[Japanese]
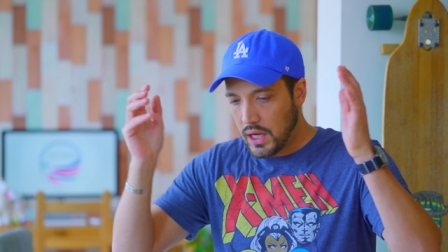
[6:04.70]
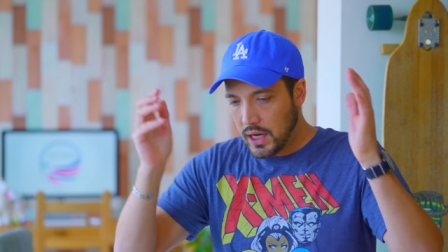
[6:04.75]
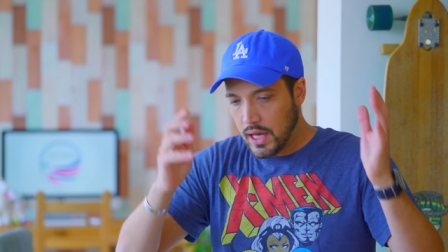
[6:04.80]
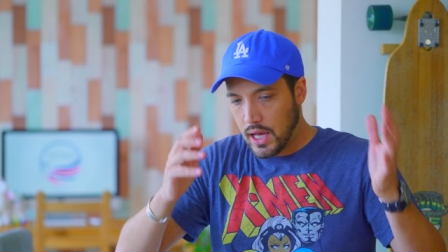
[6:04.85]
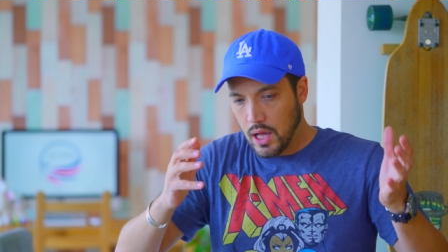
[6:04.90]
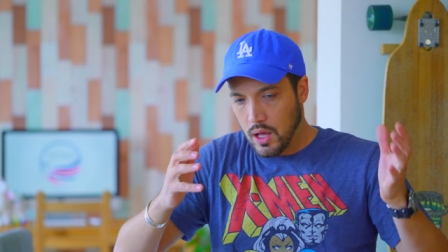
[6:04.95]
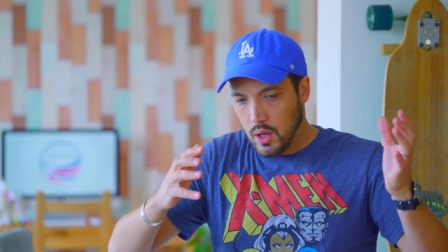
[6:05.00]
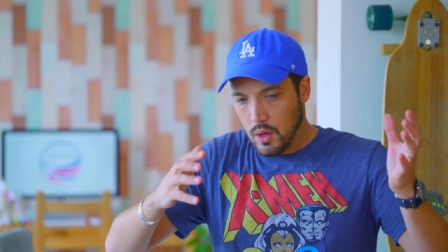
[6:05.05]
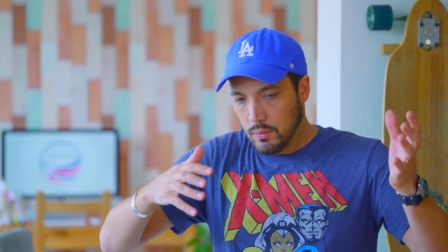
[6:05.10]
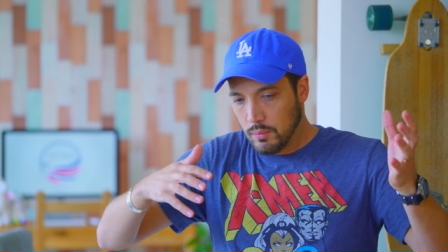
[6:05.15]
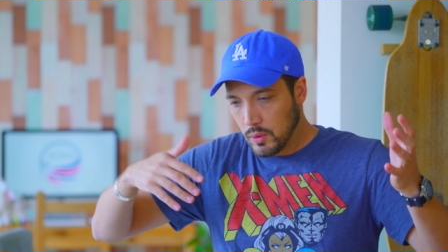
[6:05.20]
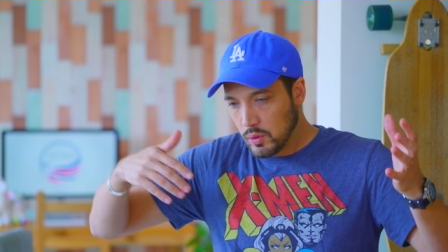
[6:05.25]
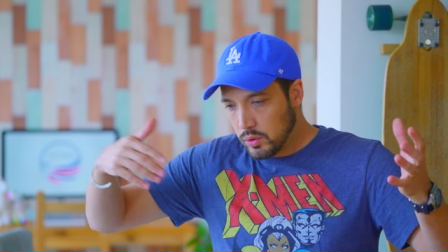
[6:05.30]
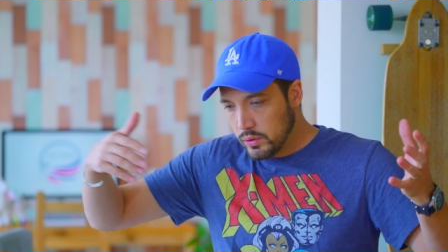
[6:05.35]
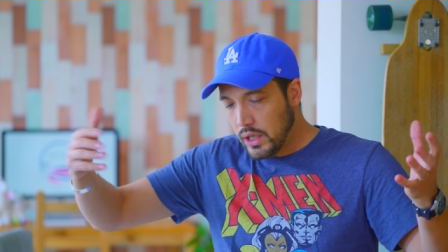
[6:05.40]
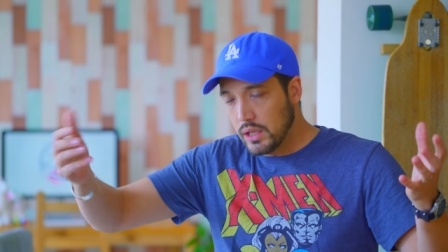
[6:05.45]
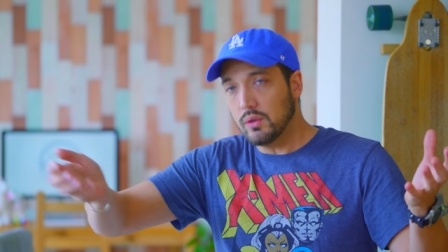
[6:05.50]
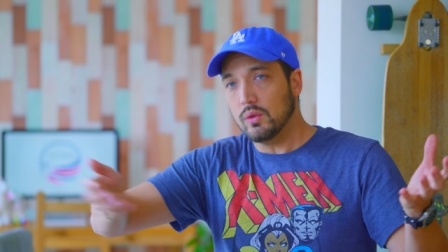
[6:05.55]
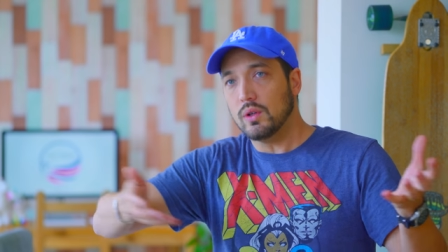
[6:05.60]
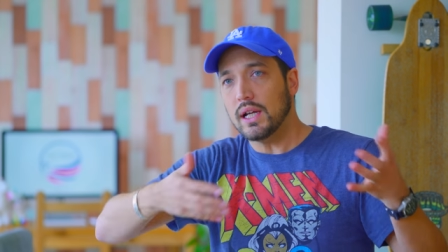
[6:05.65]
だからもう
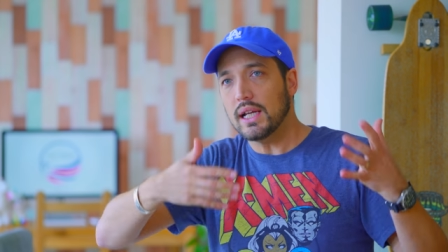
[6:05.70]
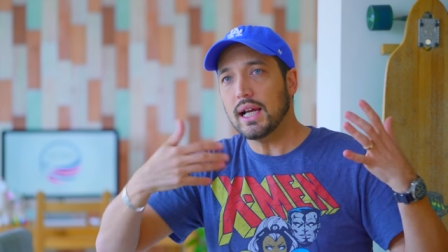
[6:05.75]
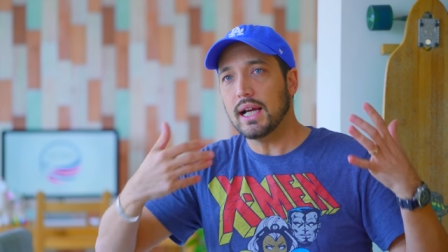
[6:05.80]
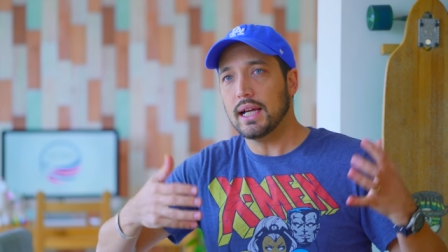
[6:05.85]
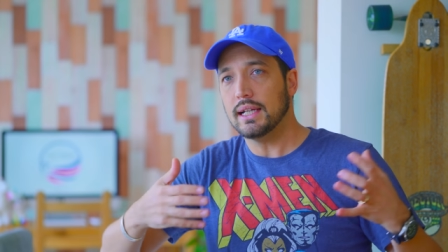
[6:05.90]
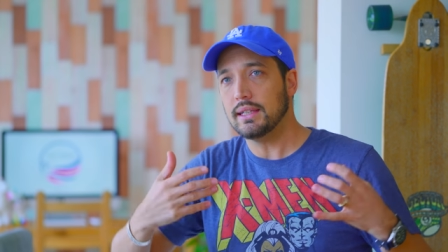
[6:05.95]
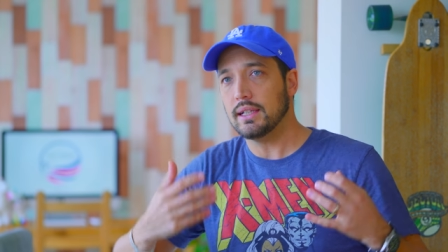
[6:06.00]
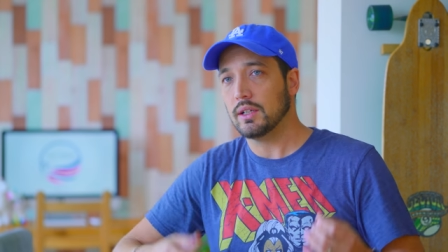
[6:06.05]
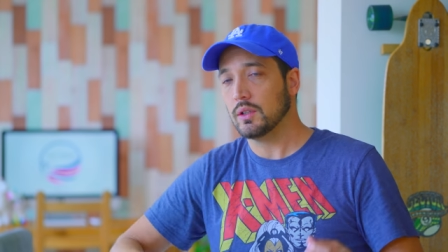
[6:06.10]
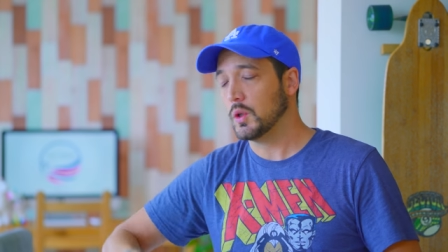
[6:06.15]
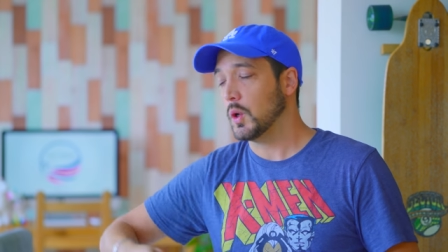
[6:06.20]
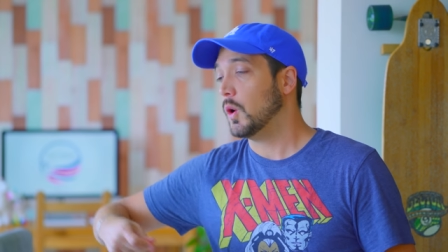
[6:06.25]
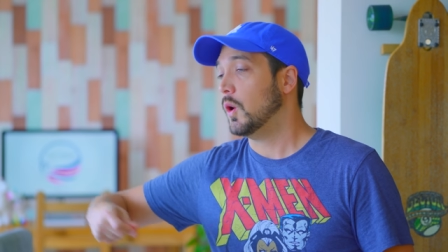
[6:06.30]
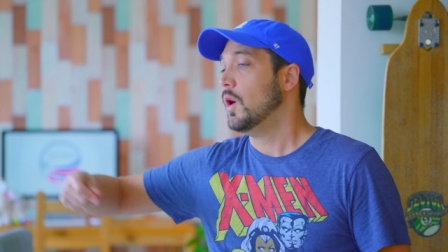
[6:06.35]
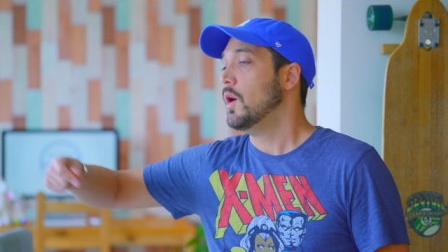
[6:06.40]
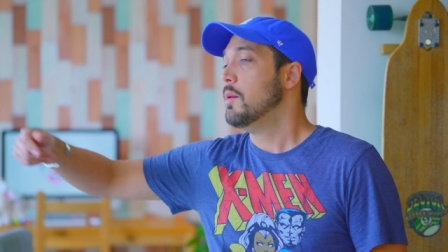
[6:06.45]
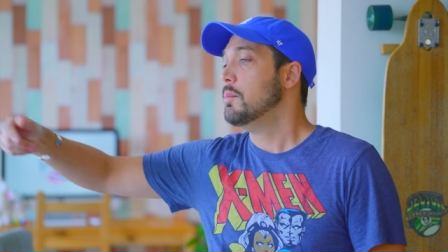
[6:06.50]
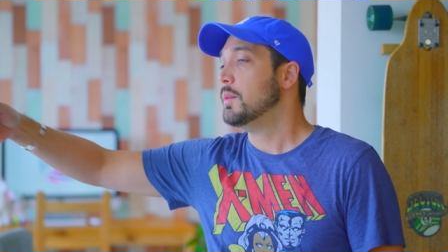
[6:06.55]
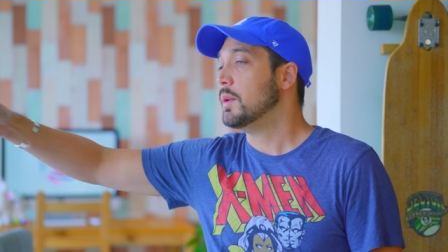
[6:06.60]
こんなにお金が入っていると、